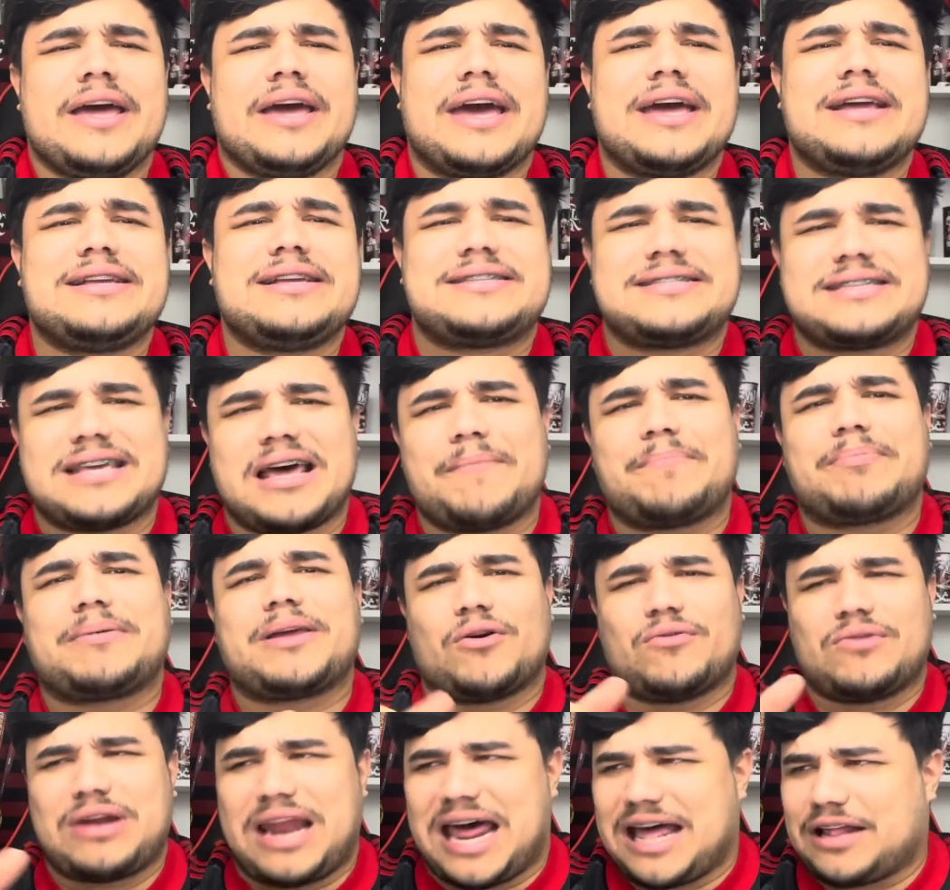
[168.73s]
A gente sabe
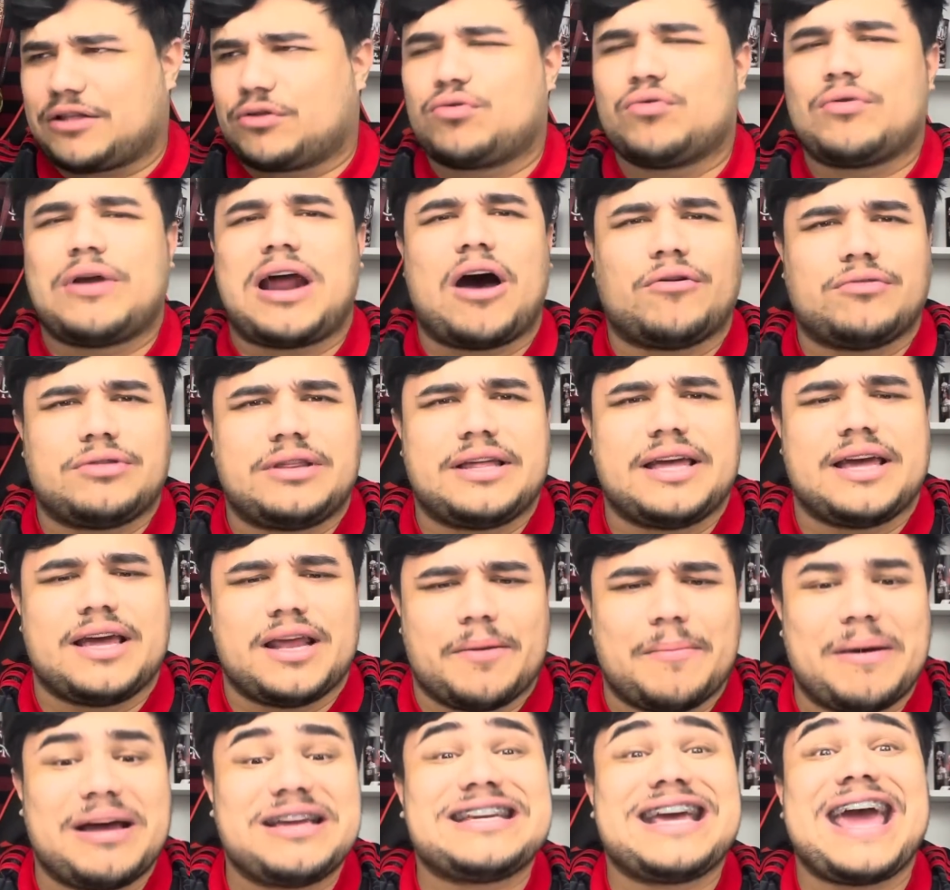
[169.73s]
que é o natural
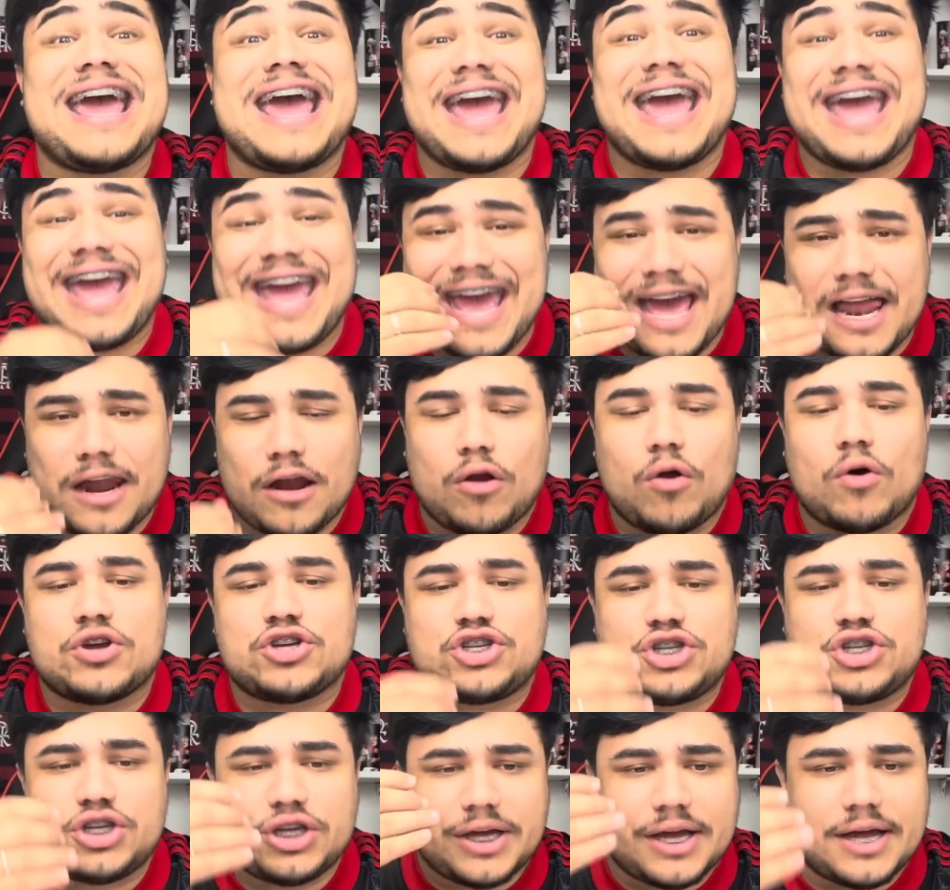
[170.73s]
dele. Mas
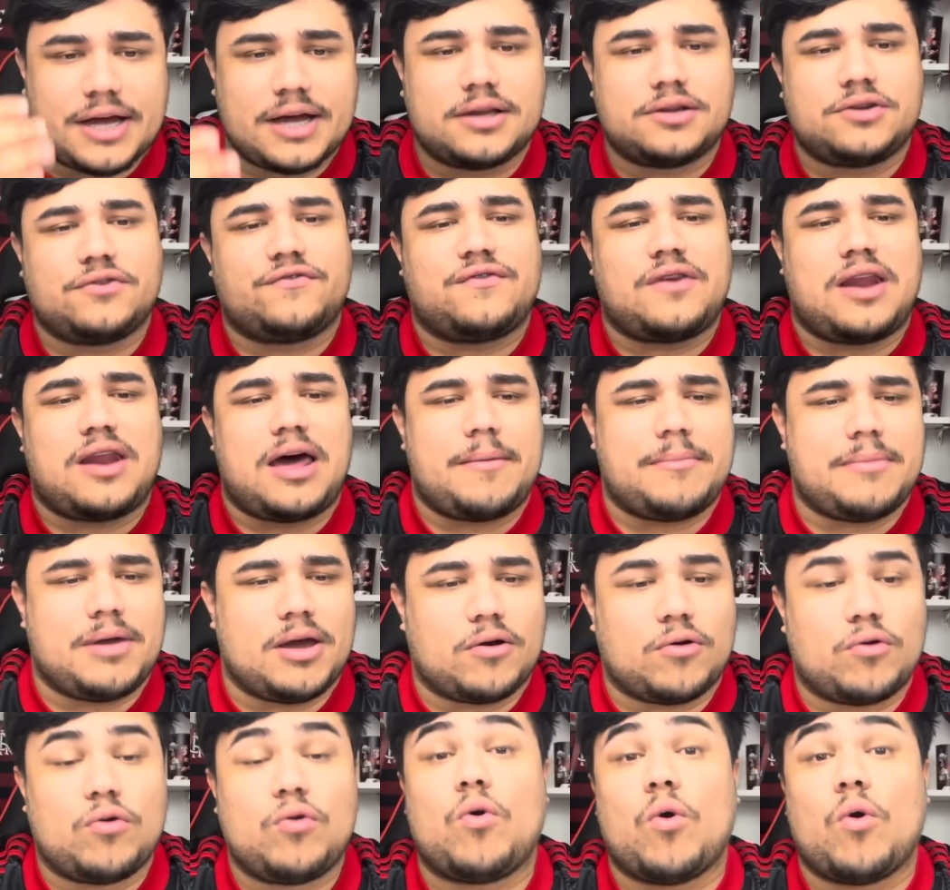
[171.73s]
elogiando o Flamengo.